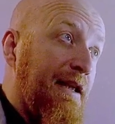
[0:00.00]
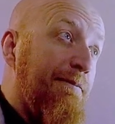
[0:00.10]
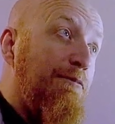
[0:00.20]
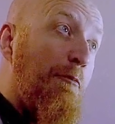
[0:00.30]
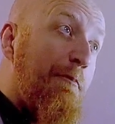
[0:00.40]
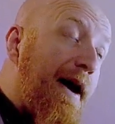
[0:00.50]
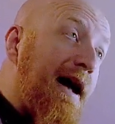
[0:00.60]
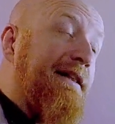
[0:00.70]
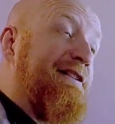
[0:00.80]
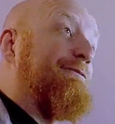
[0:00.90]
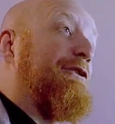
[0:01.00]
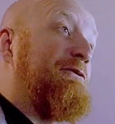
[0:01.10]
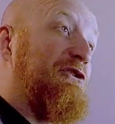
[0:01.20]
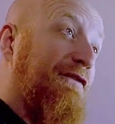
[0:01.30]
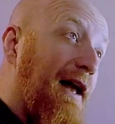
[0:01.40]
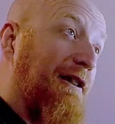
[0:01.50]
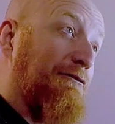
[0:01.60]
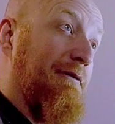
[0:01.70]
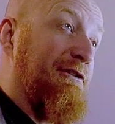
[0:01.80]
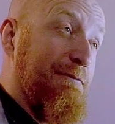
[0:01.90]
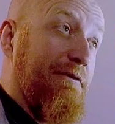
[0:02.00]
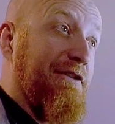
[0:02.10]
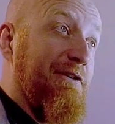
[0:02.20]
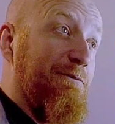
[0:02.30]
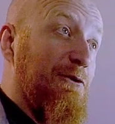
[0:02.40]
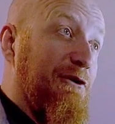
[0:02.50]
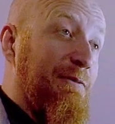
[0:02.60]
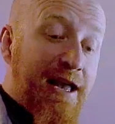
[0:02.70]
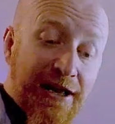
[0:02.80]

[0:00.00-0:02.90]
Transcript: Bo Pan jest moim światłem i zbawieniem moim.